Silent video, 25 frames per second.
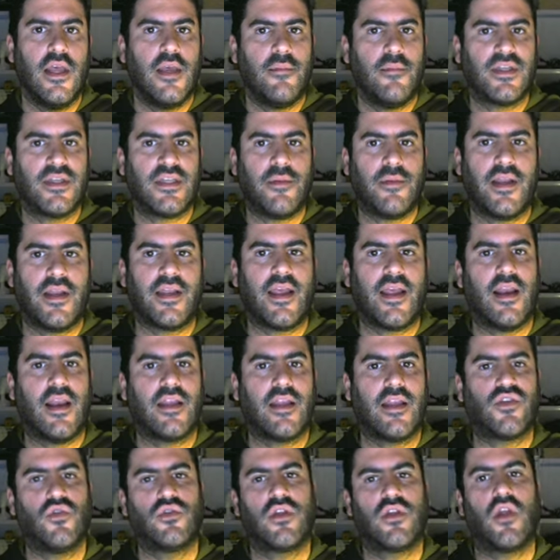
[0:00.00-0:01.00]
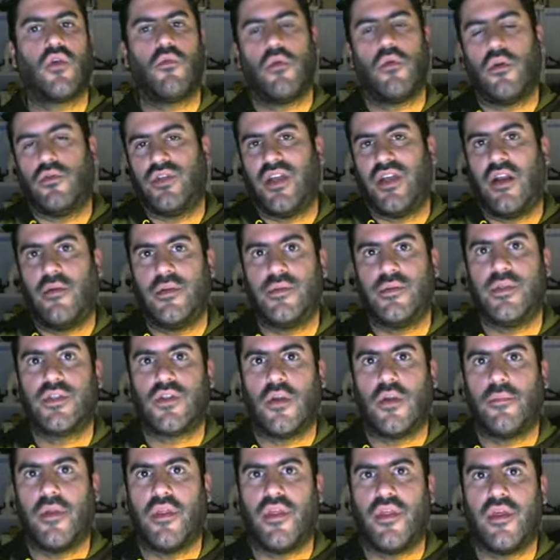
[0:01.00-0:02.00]
Vais a ver que el resultado, bueno, ya lo habéis
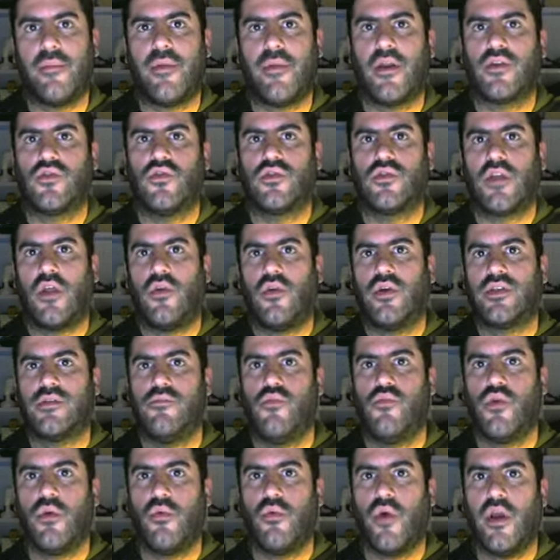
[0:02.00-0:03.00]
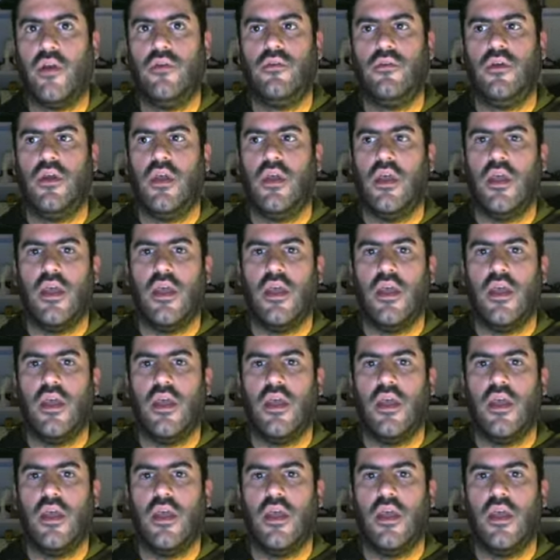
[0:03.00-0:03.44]
visto al principio, el resultado es muy bueno